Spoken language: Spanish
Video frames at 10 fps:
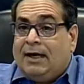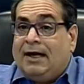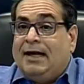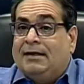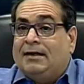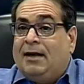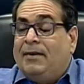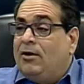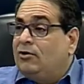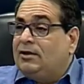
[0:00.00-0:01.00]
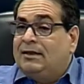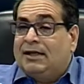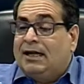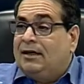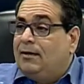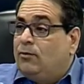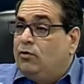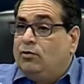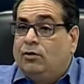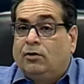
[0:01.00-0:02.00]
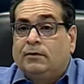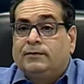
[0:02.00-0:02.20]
es la mejor central del mundo.